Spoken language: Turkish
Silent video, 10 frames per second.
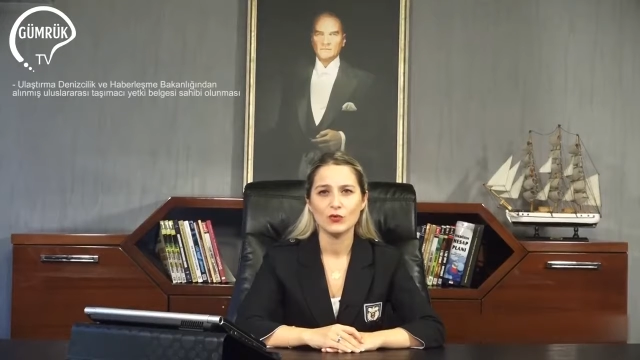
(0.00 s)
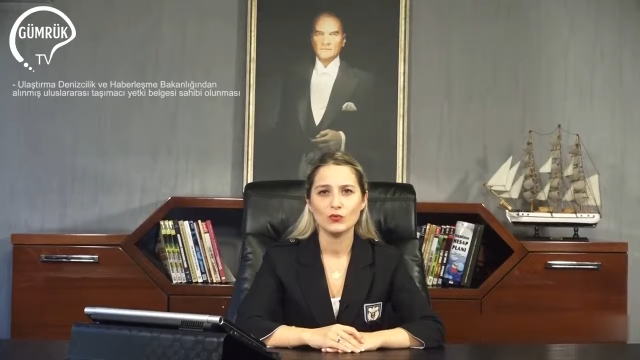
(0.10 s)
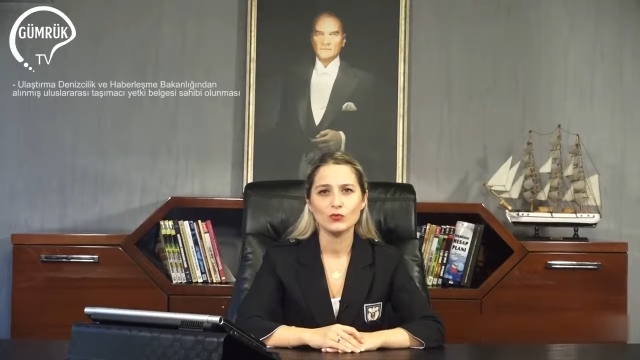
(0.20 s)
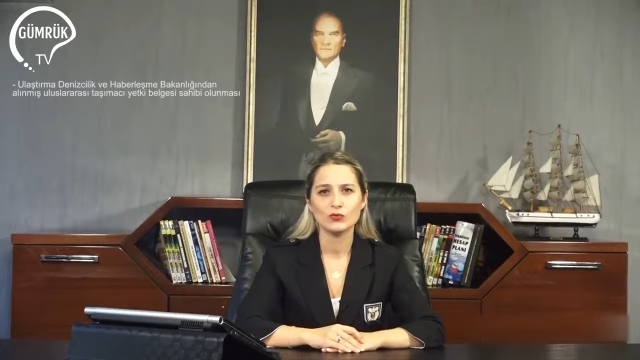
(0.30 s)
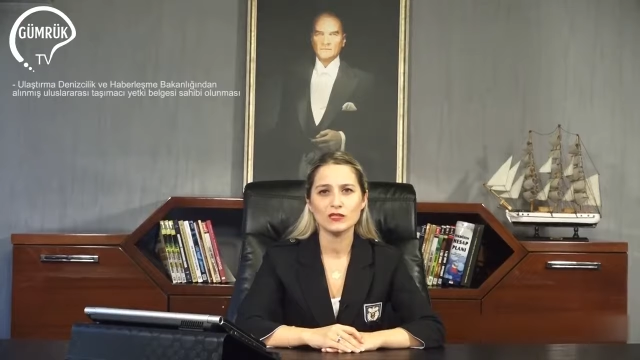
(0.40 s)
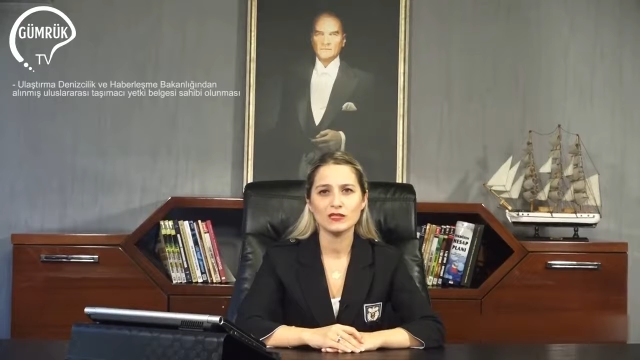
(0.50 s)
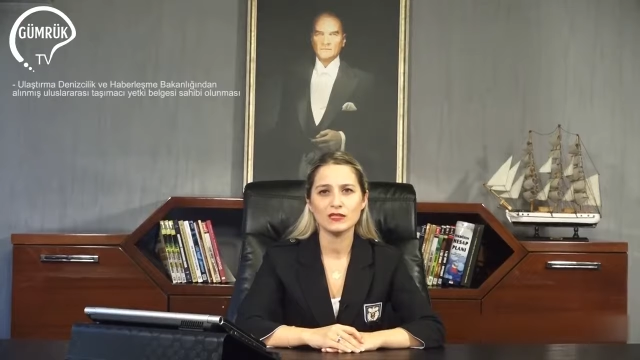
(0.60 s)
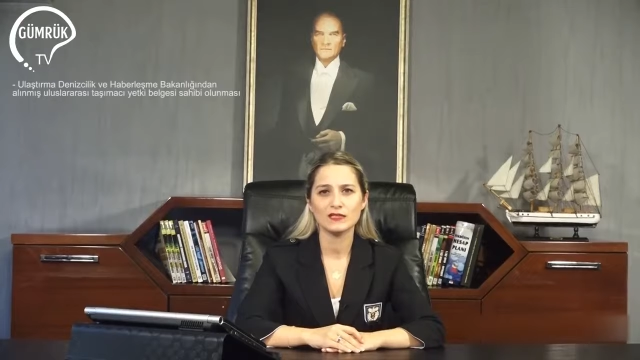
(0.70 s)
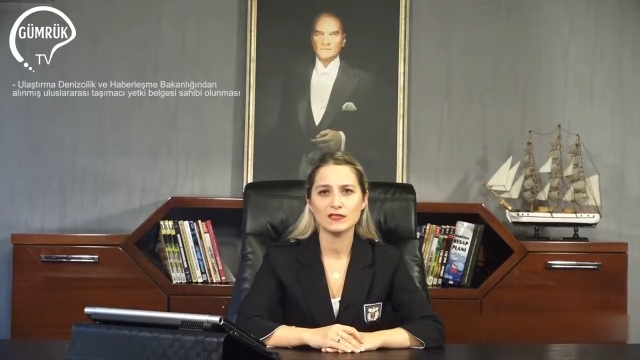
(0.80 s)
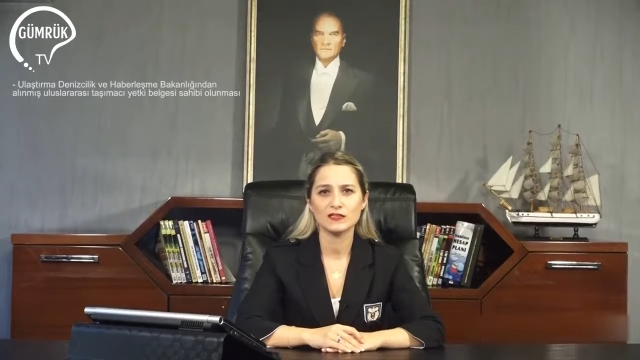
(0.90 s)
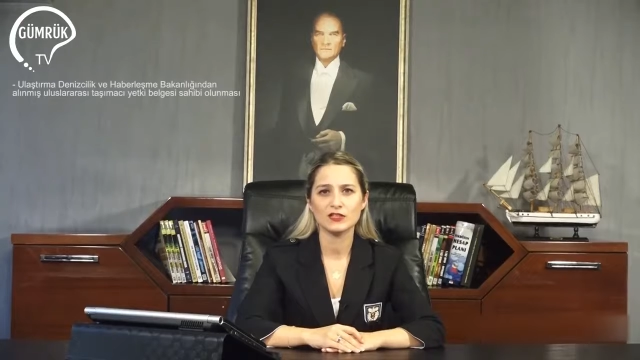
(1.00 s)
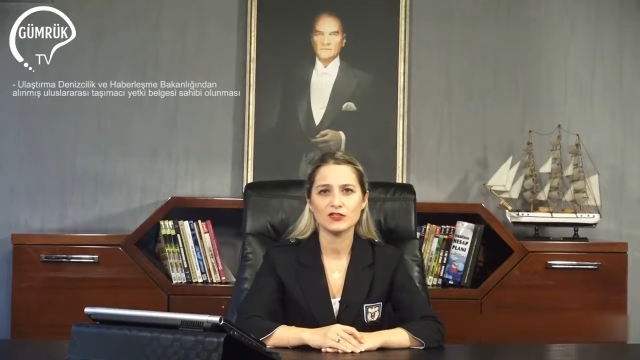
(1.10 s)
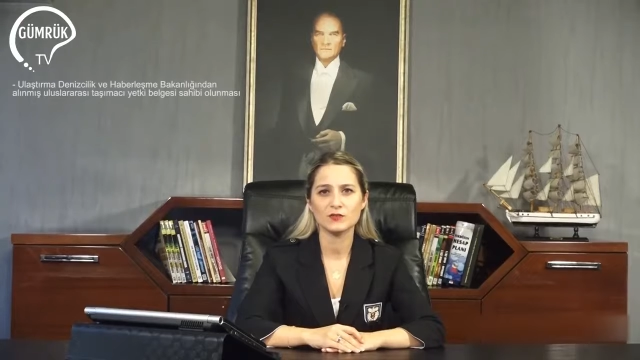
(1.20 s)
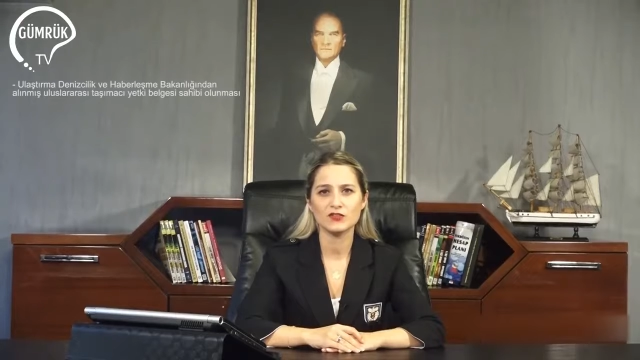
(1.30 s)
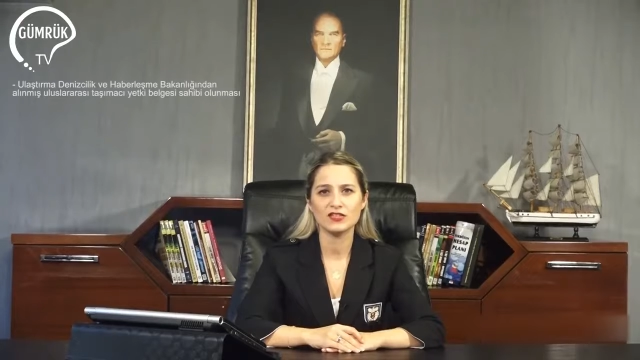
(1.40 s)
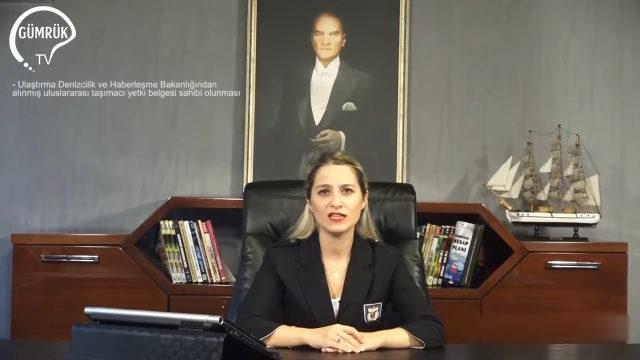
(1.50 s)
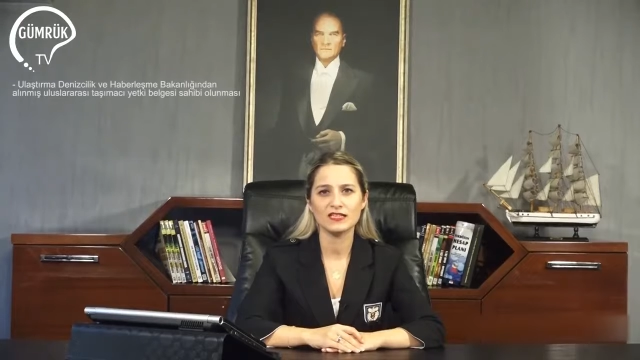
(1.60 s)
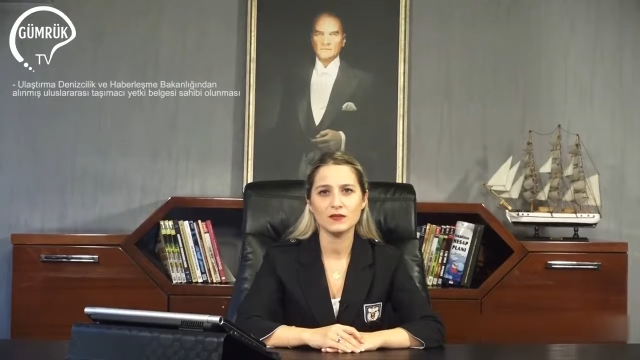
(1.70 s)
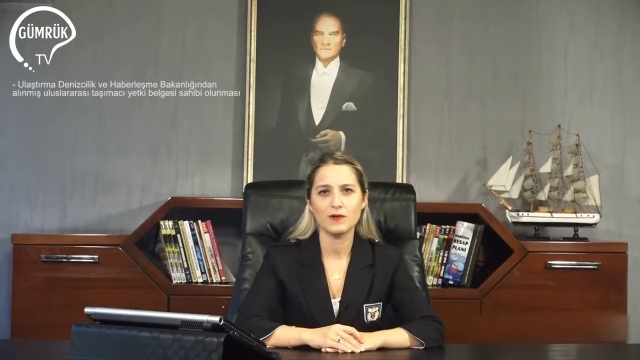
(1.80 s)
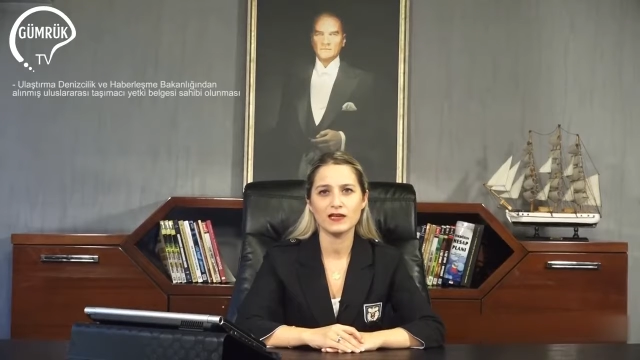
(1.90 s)
uluslararası taşımacı
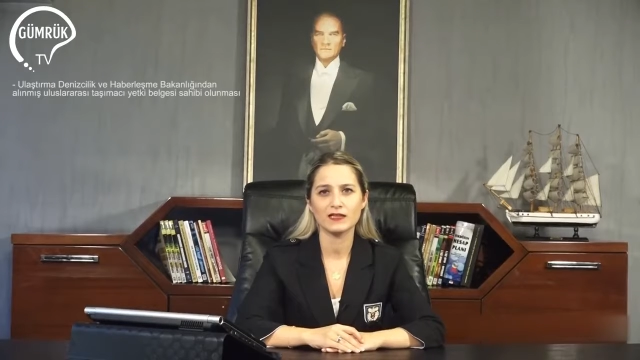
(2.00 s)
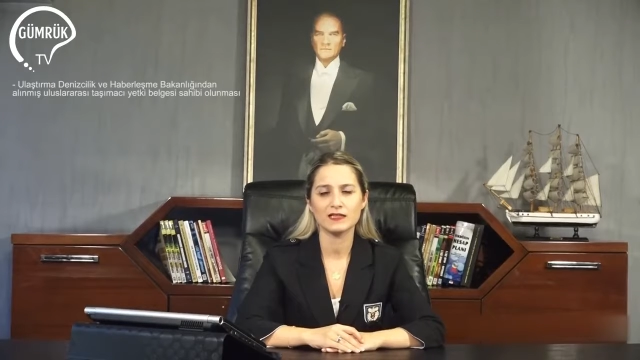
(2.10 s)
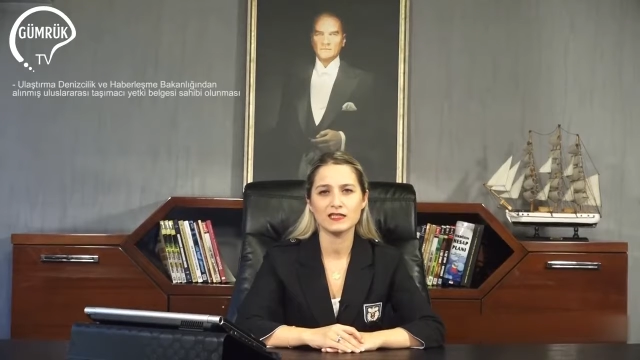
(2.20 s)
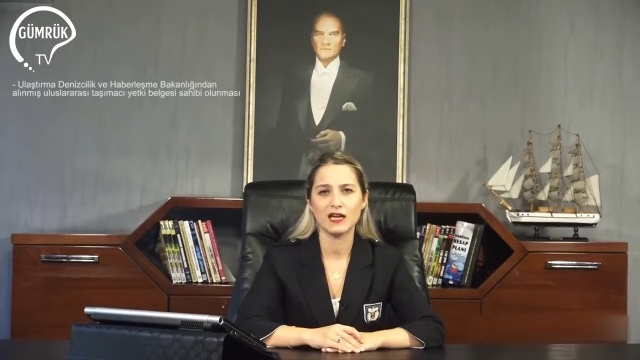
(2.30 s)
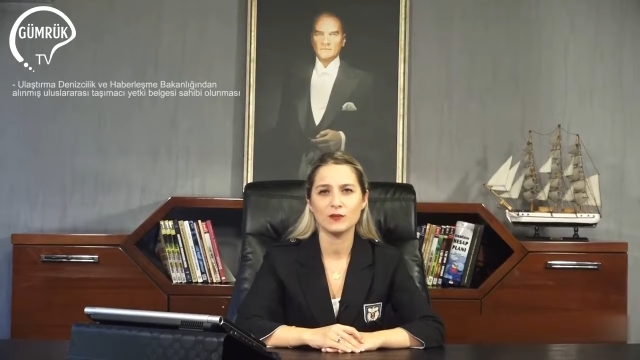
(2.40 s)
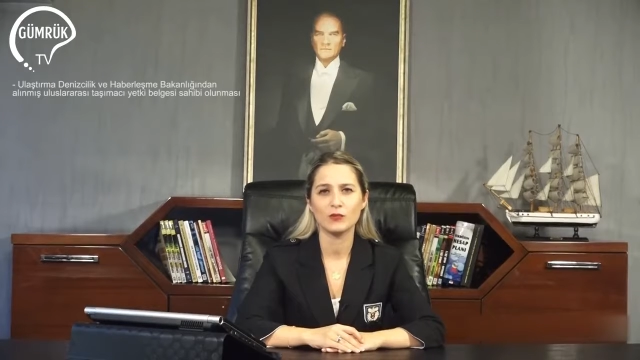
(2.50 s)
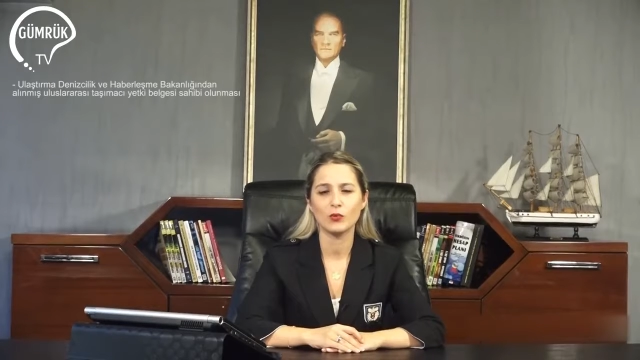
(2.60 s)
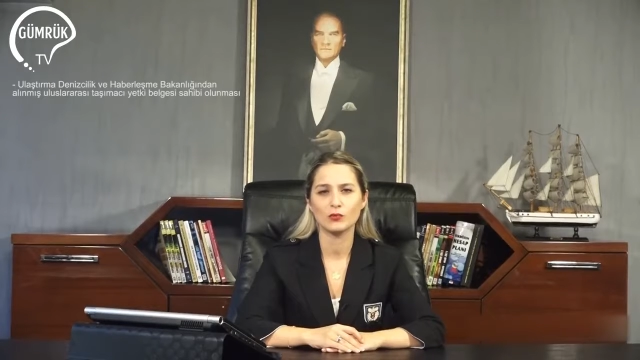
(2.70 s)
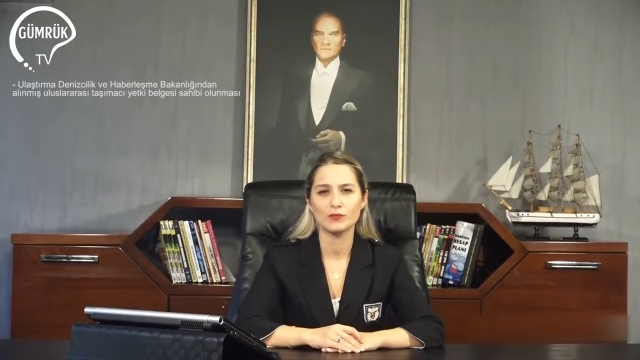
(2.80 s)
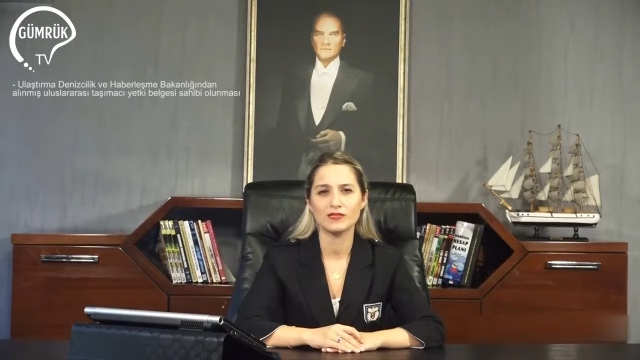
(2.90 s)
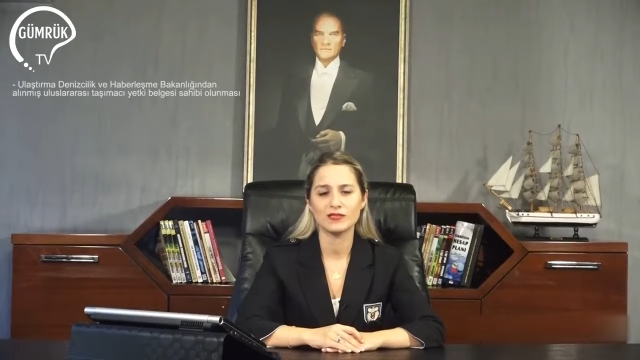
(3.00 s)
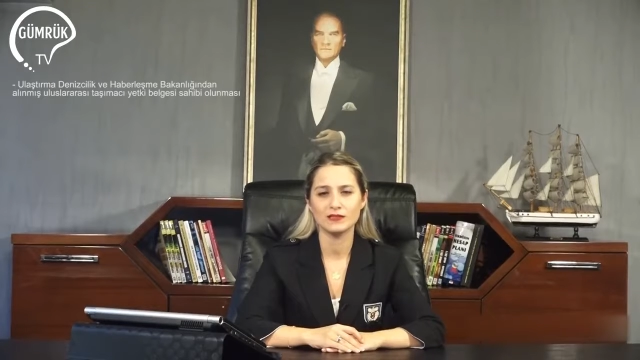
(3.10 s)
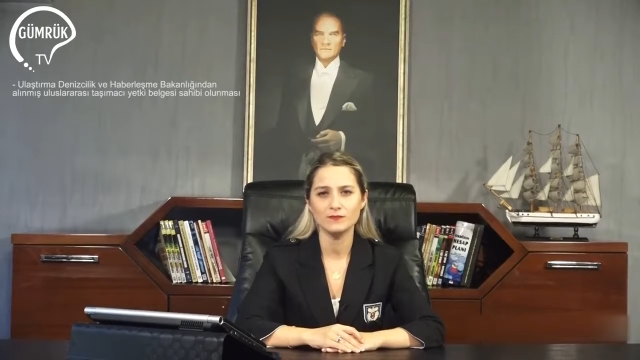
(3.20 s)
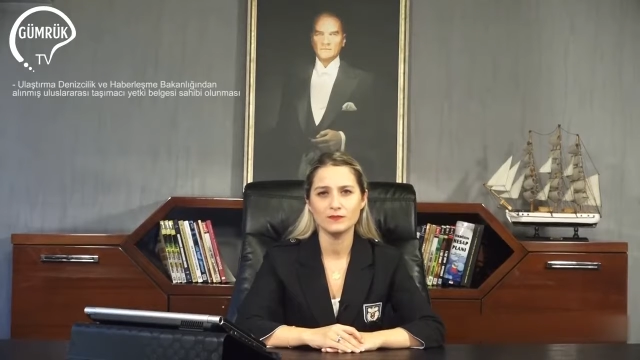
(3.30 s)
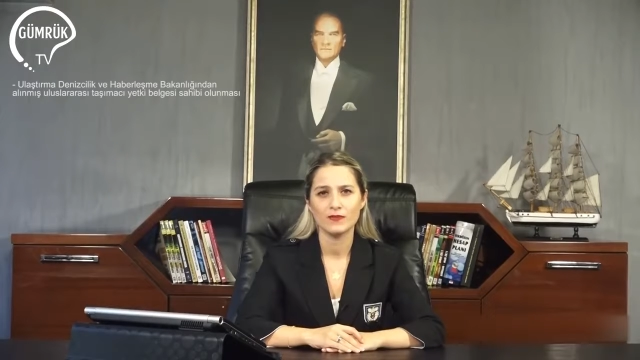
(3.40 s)
yetki belgesi sahibi olunması,